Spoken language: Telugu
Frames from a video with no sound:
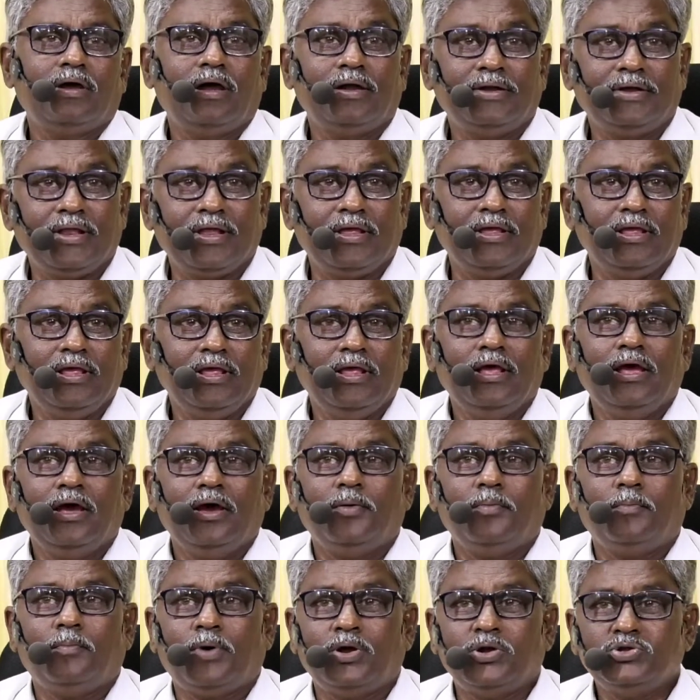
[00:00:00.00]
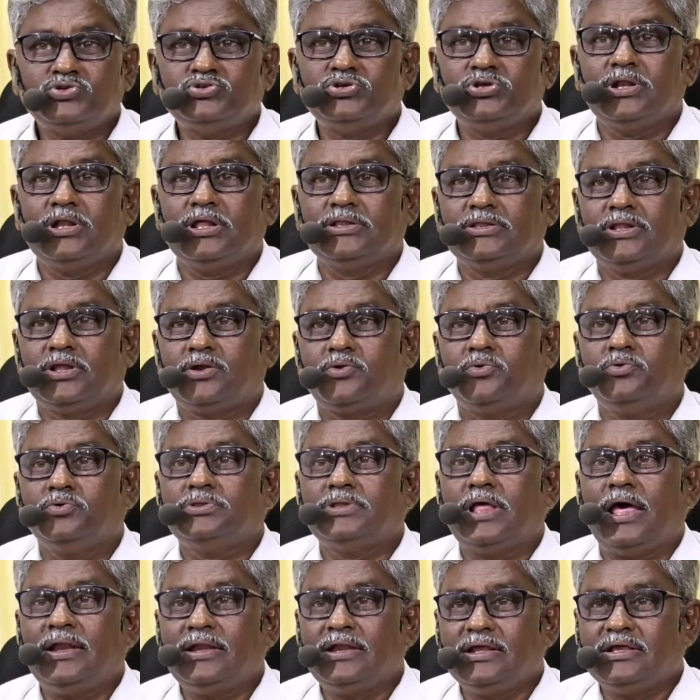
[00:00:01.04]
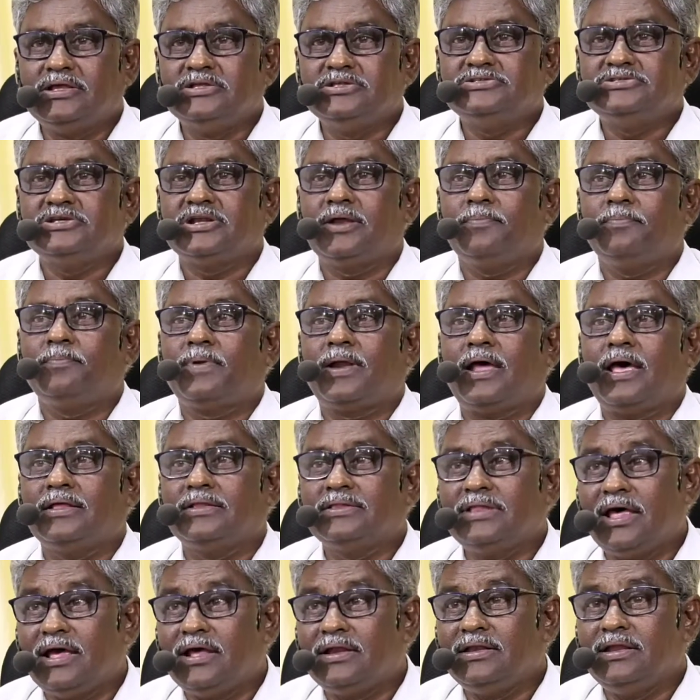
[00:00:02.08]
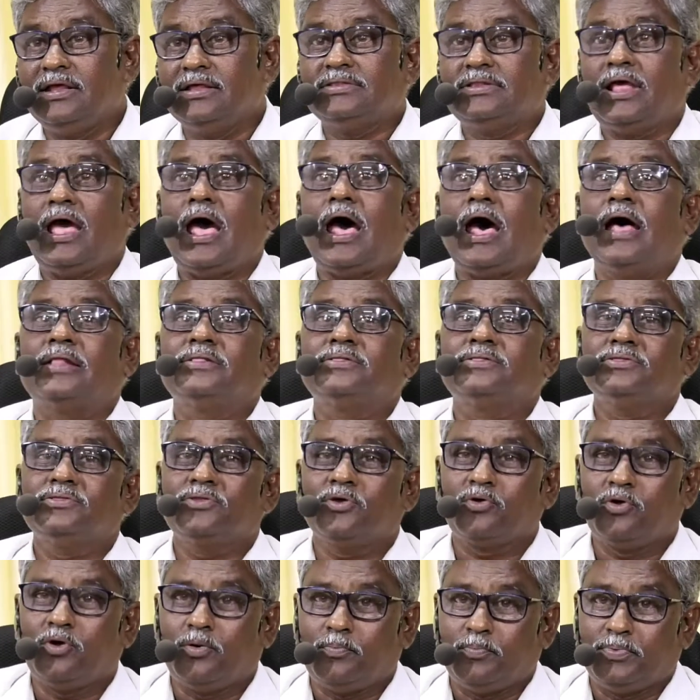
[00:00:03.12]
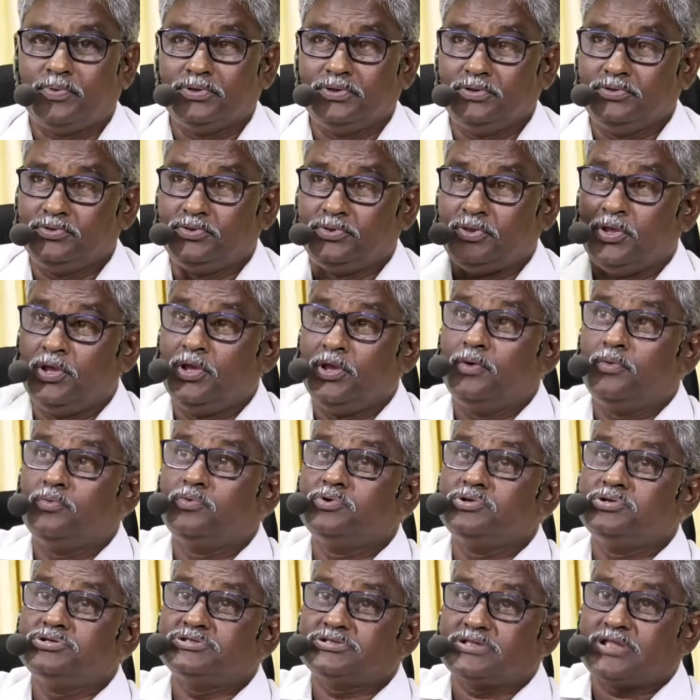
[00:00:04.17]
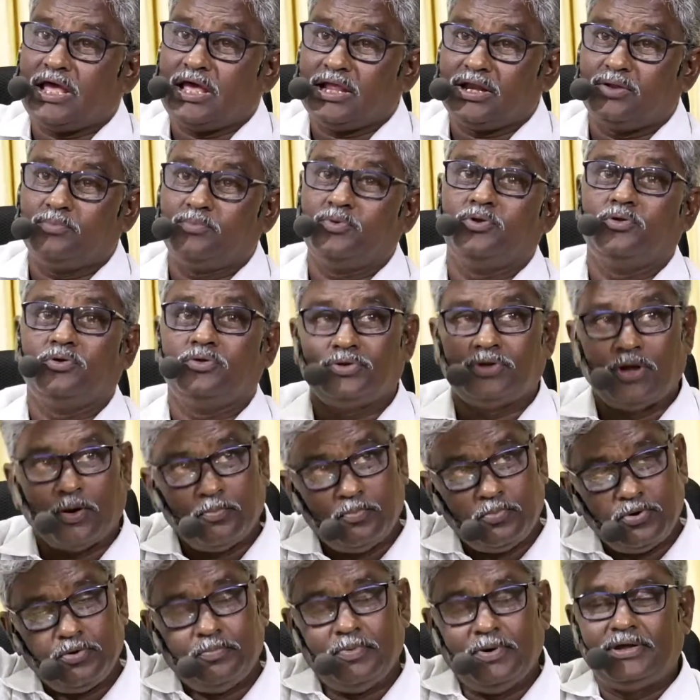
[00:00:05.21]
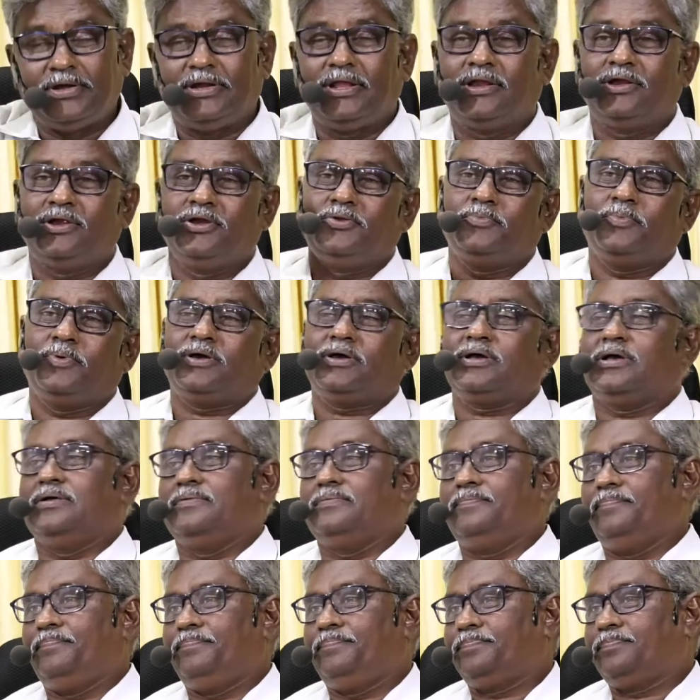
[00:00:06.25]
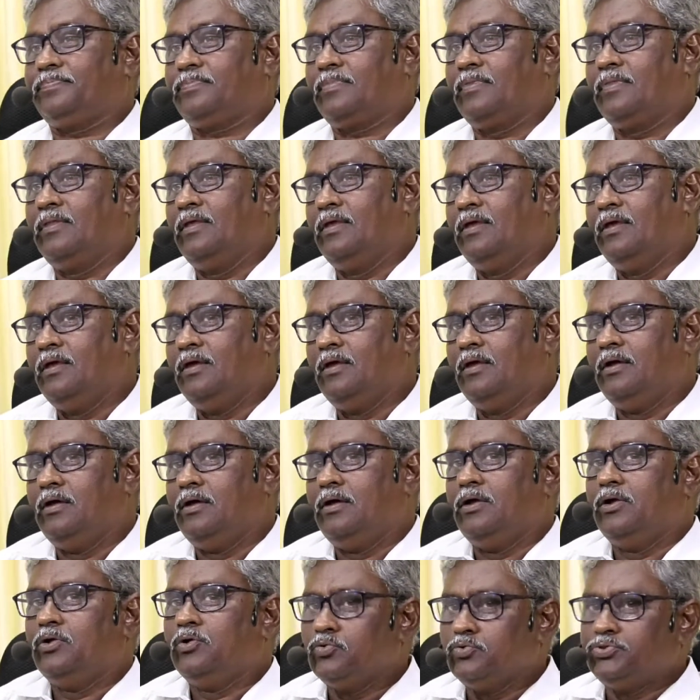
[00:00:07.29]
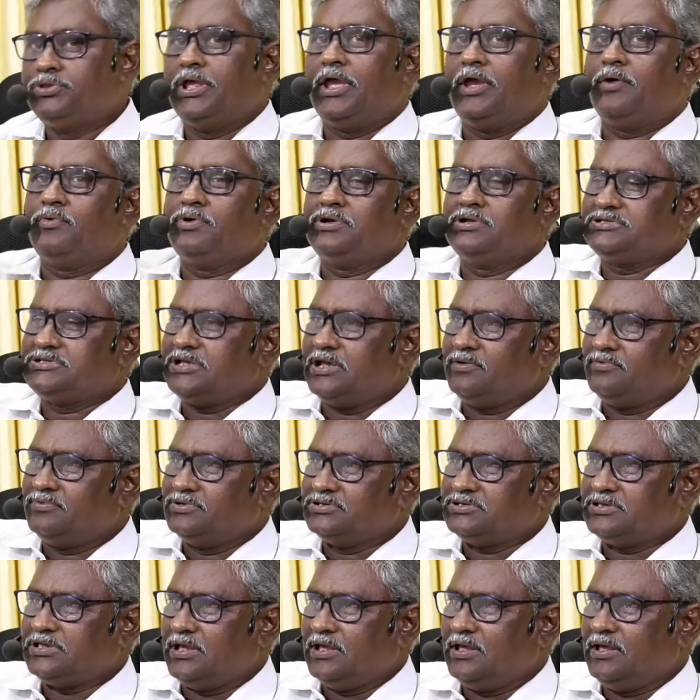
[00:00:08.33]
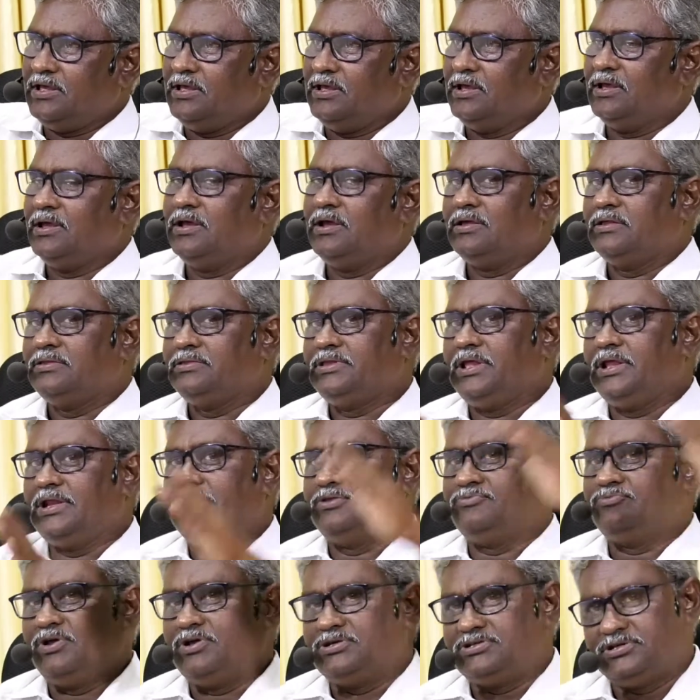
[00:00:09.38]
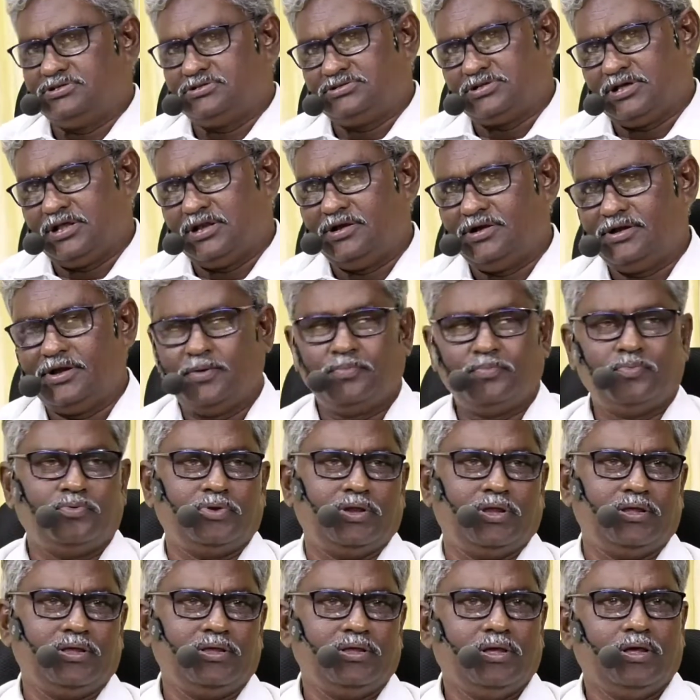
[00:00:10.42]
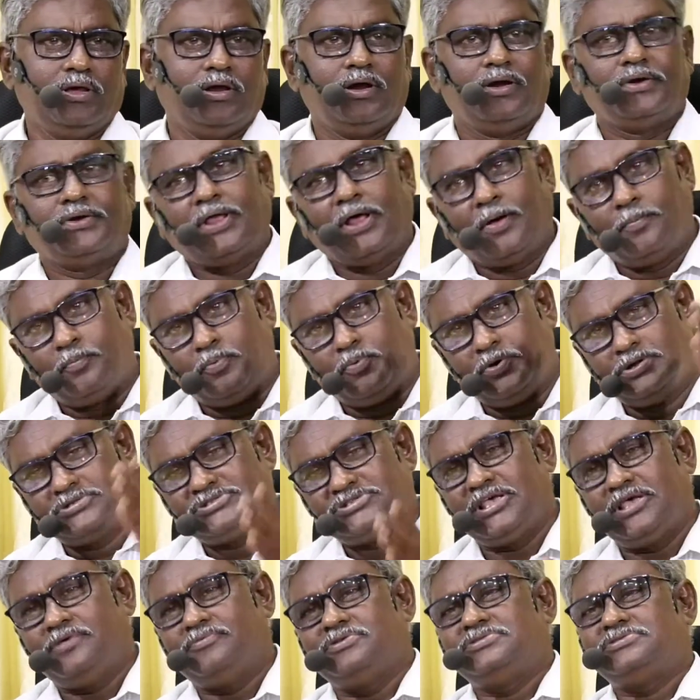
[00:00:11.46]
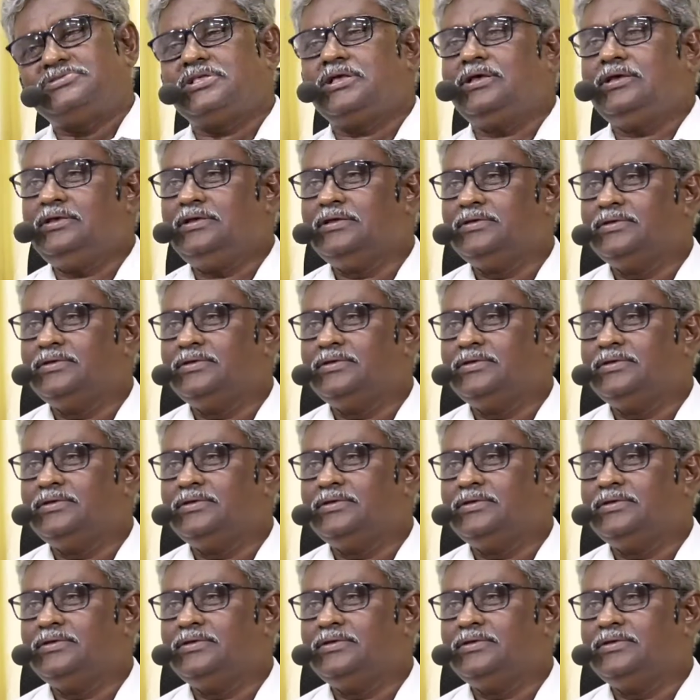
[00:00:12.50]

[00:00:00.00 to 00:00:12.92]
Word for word: అంటే మనుషులందరూ దానికి ఇచ్చిన ప్రాధాన్యత అంత గొప్పది దేవుడి స్థానంలో డబ్బును పెట్టారు ఇటుపక్క నువ్వు దేవుణ్ణి సేవిస్తే దీన్ని ద్వేషించాలి డబ్బుని డబ్బుని సేవిస్తే